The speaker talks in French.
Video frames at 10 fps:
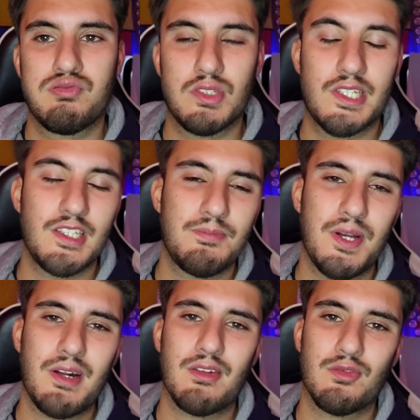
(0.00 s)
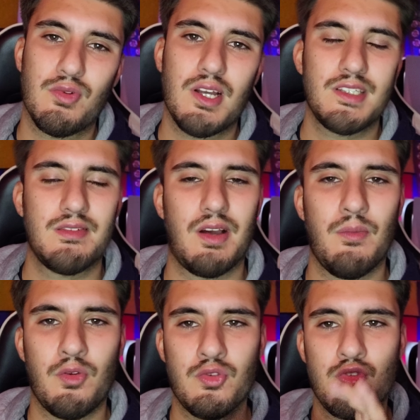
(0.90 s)
j'espère qu'en tout cas, c'est
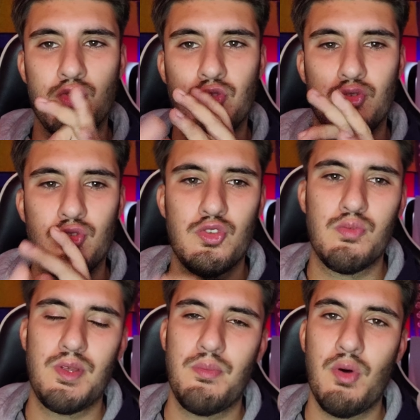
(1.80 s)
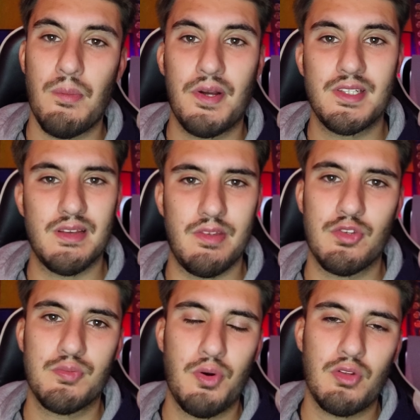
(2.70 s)
vraiment du, du, pipeau. Après, ça vient
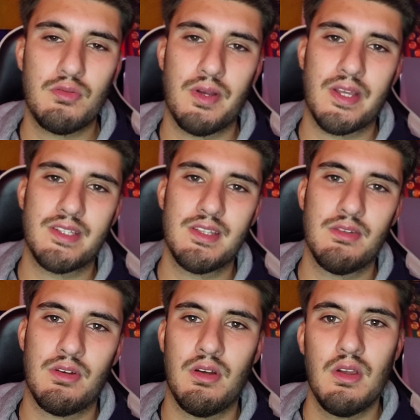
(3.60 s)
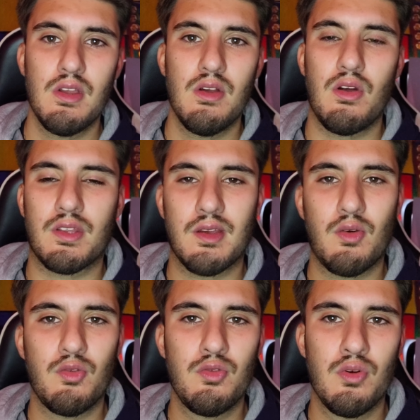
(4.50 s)
de Sport, magazine euh, euh, très
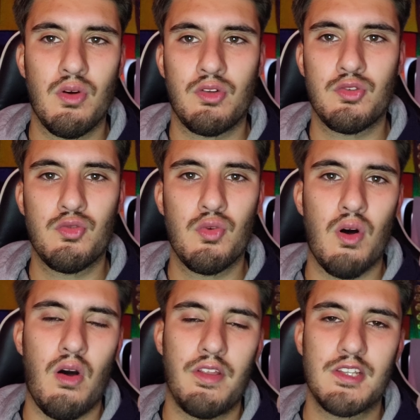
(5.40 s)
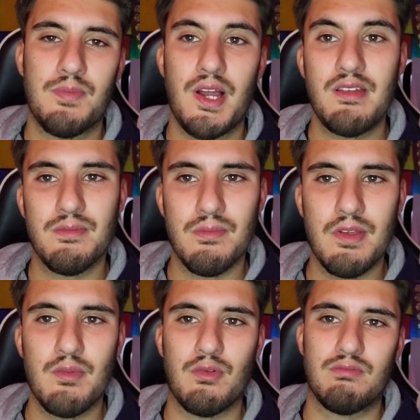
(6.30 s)
connu euh, du coup en Espagne.
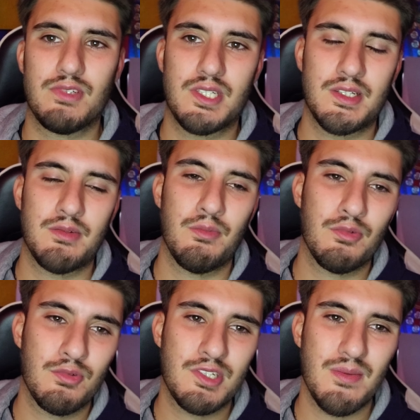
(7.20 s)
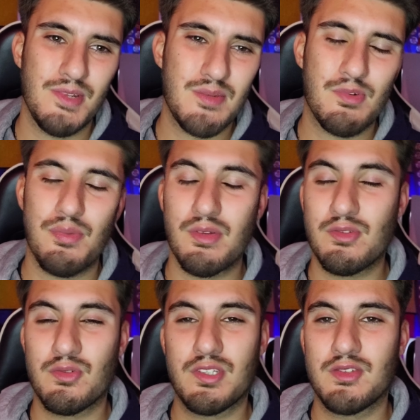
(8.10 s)
Mais bon, j'ai un petit peu peur parce
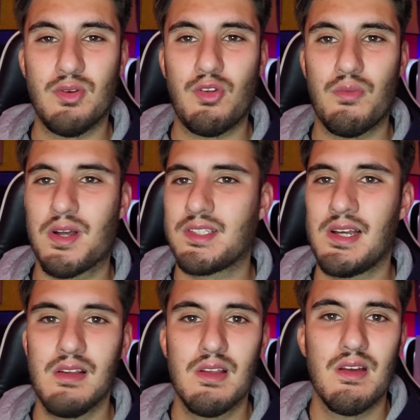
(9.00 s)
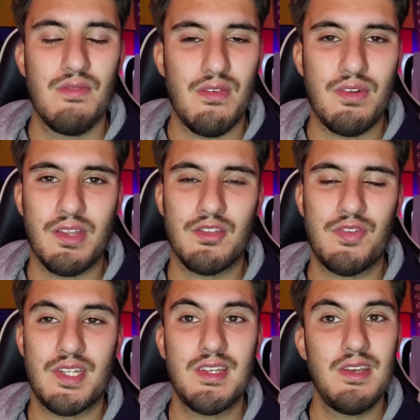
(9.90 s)
que c'est sûr que le Barça va vendre en
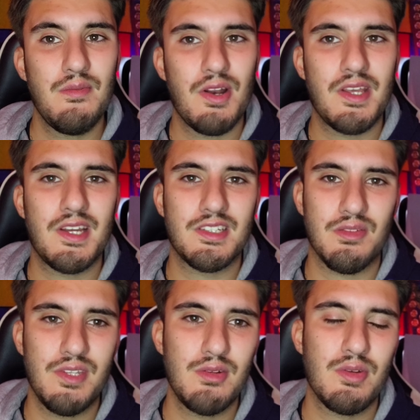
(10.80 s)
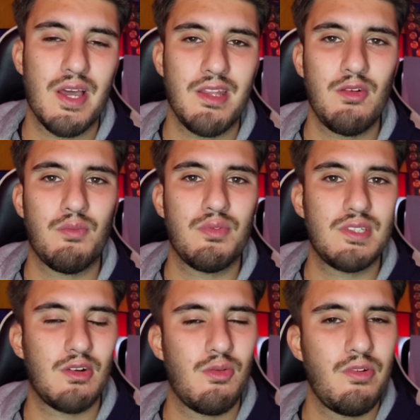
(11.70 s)
fatigue Et moi, les gars, j'ai envie de le garder. En plus,
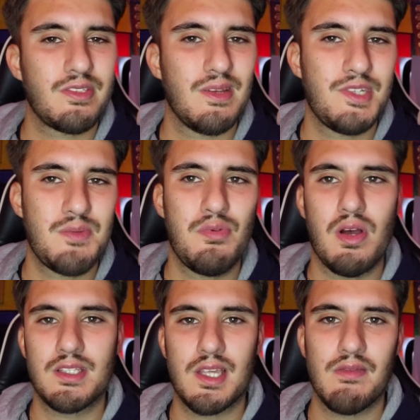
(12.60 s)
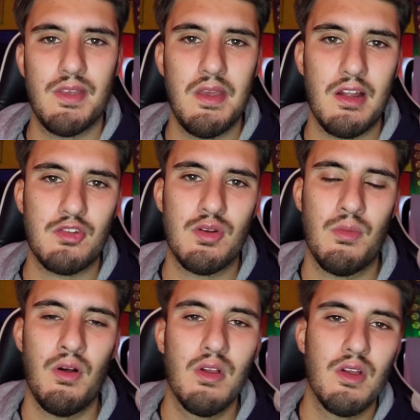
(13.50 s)
ça commence un petit peu à se réveiller
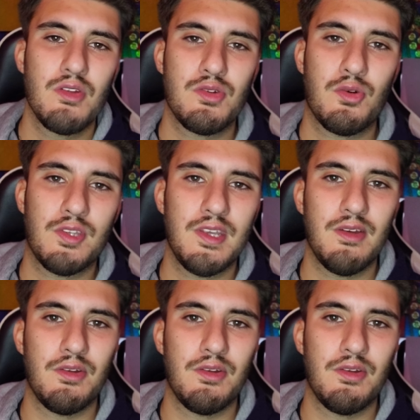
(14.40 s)
actuellement du côté